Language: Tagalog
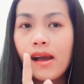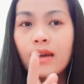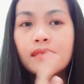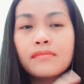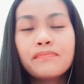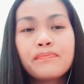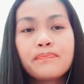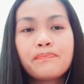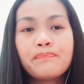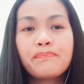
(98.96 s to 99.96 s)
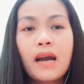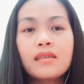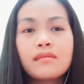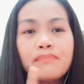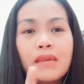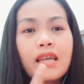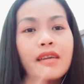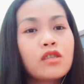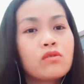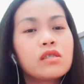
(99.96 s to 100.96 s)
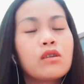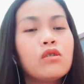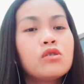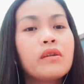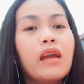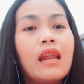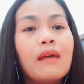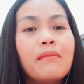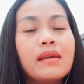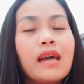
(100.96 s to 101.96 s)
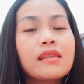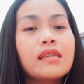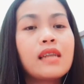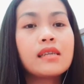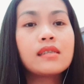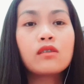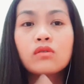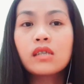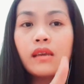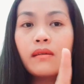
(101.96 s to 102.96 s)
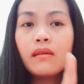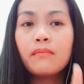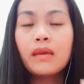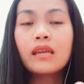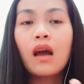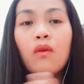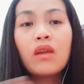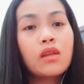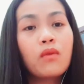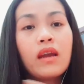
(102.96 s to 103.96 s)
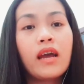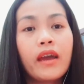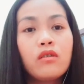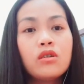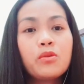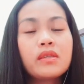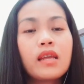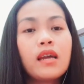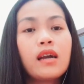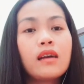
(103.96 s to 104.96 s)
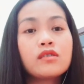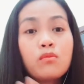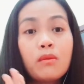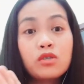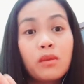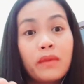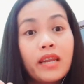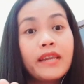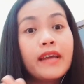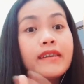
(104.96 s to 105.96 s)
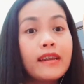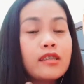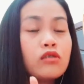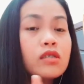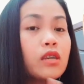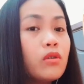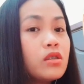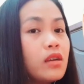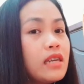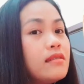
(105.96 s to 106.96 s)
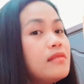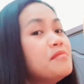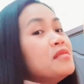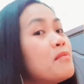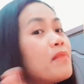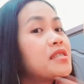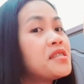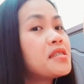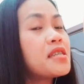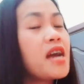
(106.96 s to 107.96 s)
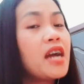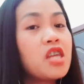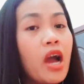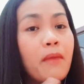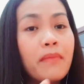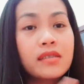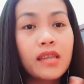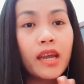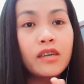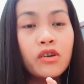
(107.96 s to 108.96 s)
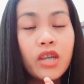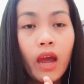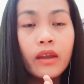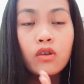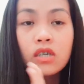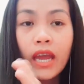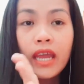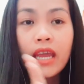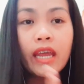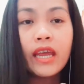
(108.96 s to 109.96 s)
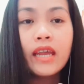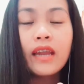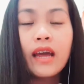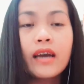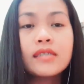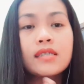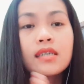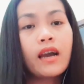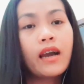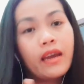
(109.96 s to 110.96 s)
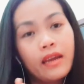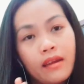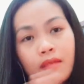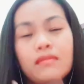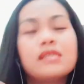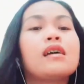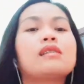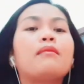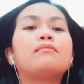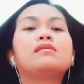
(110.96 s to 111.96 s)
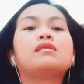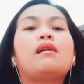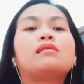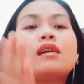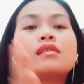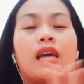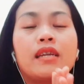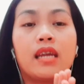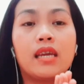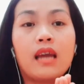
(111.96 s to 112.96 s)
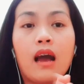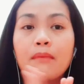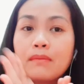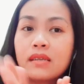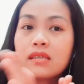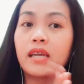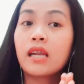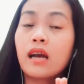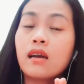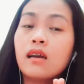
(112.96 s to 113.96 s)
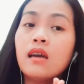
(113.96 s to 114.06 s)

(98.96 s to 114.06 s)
ang pagpatay nitong si Goldwyn. Alam naman natin na itong si Bira walang tiwala kay Goldwyn talaga. So may posibilidad na nitong si Goldwyn pagsisisihan niya ang pag-tridor niya doon kay Ina at saka kay basta sa, sa, sa side ni Ina ang pagpatay ng